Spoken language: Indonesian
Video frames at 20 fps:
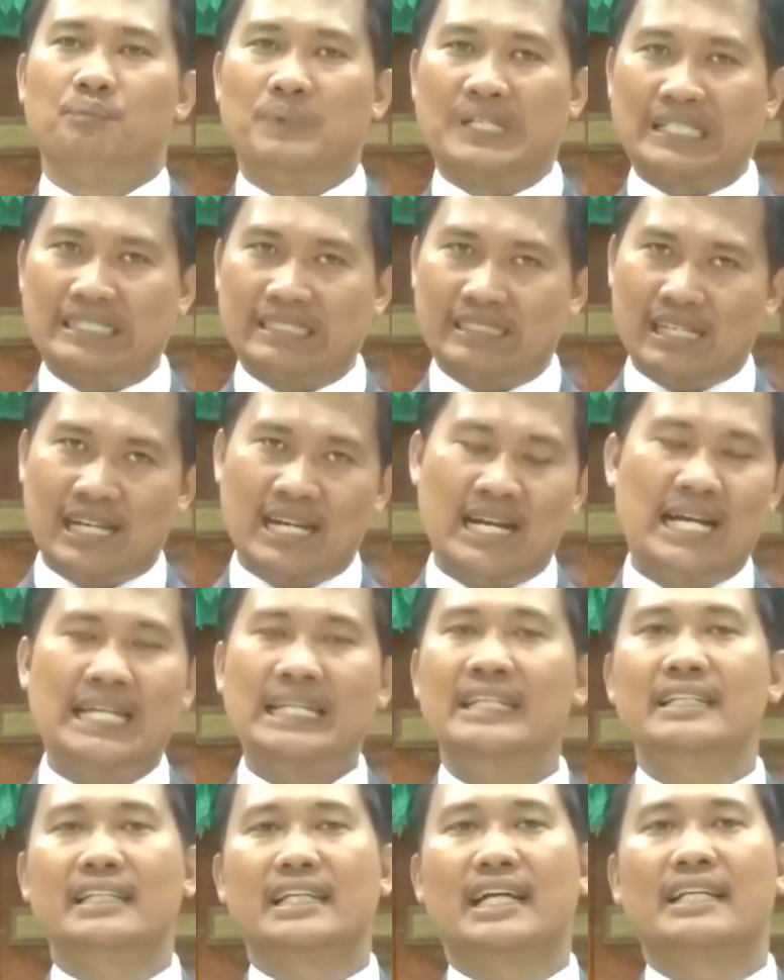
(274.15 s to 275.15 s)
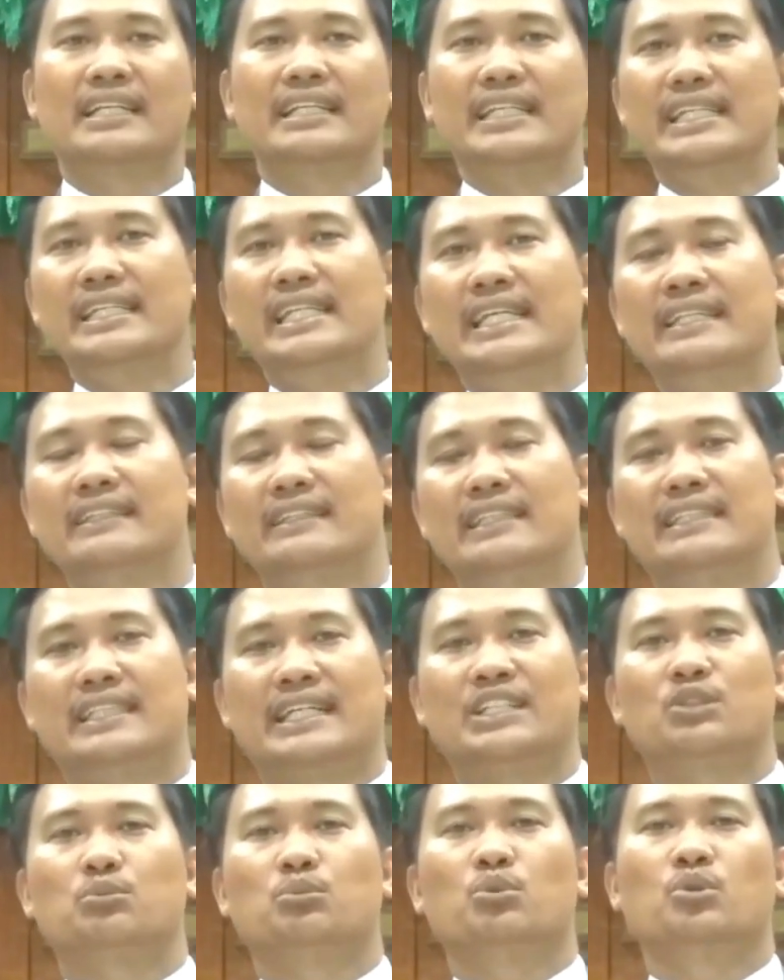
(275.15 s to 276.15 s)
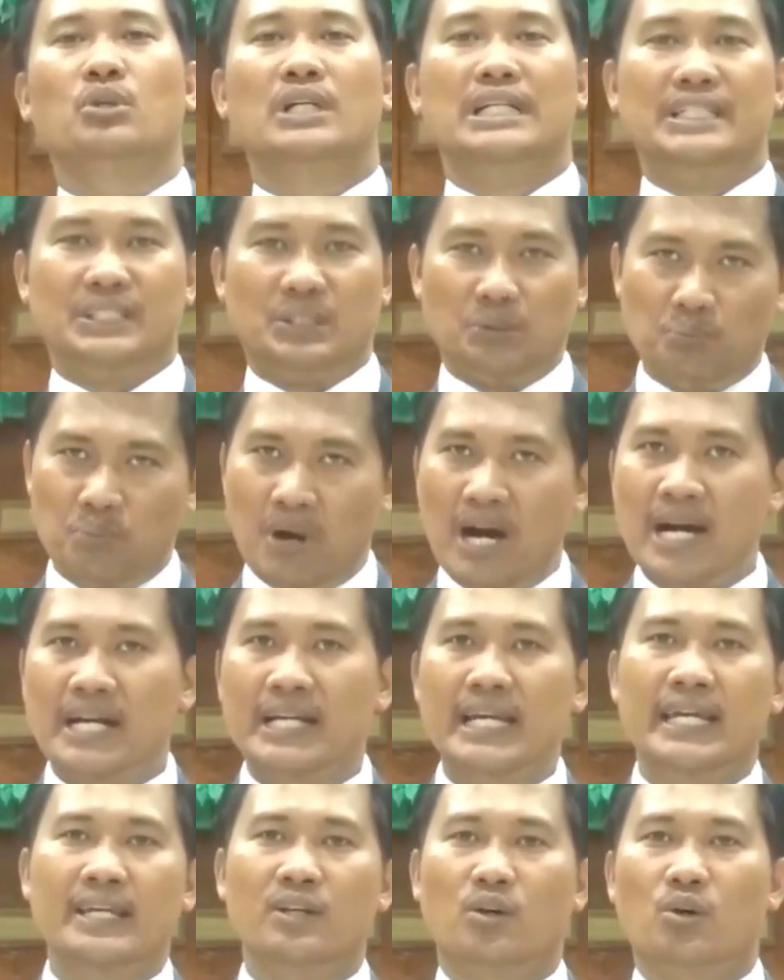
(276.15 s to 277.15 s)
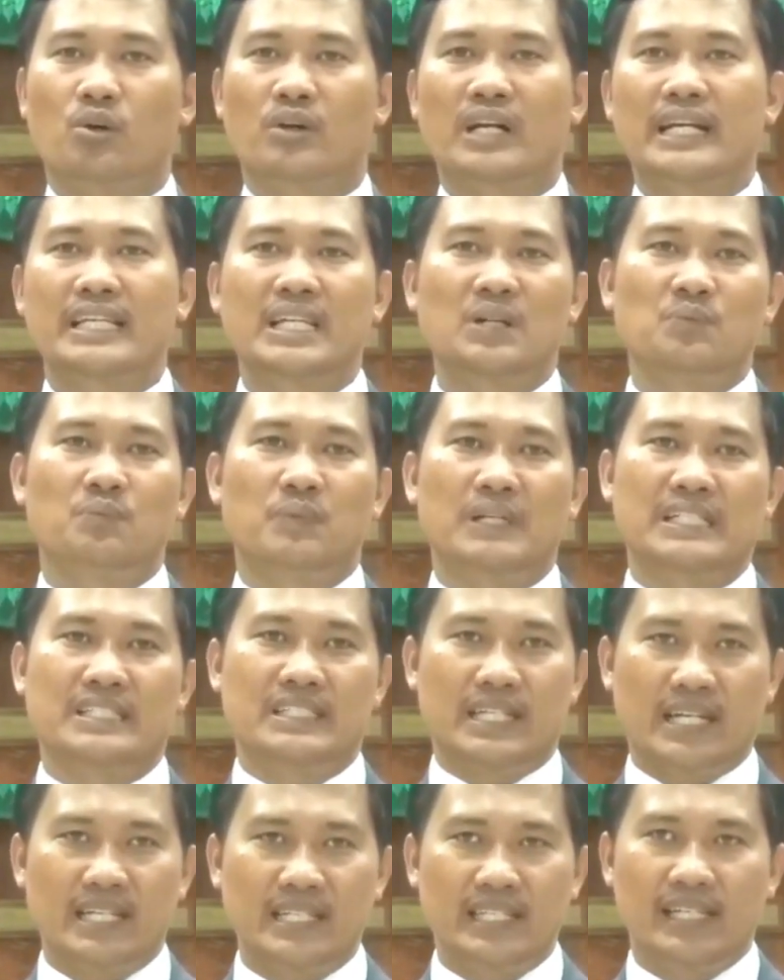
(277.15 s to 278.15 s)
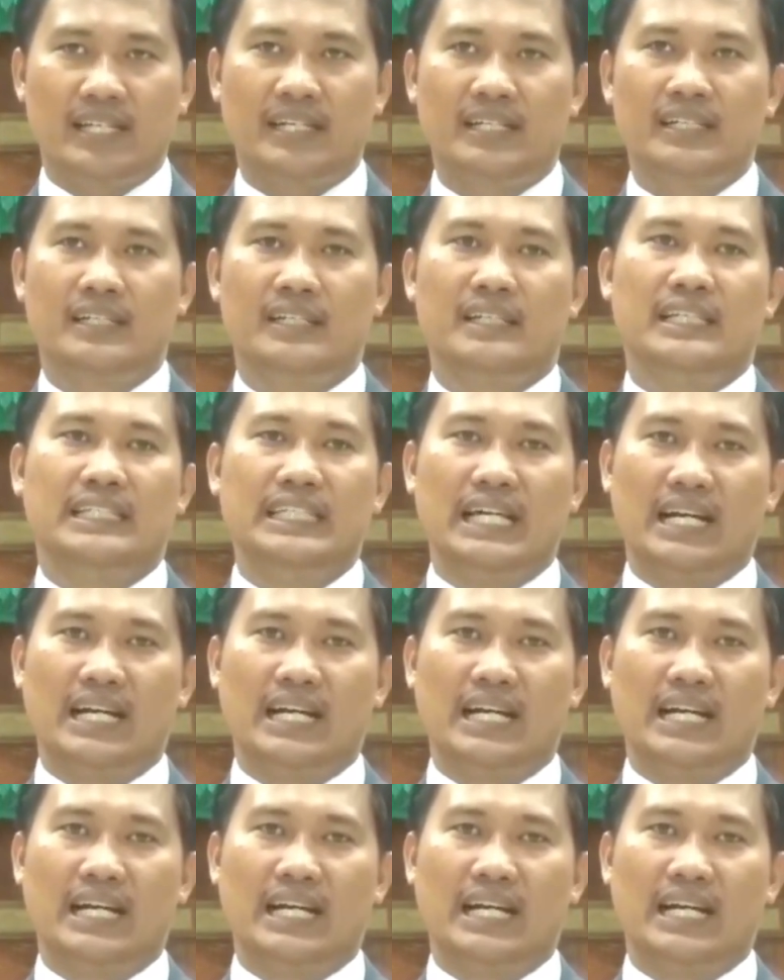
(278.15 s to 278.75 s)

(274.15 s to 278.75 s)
pertahankan identitasmu sebagai orang yang percaya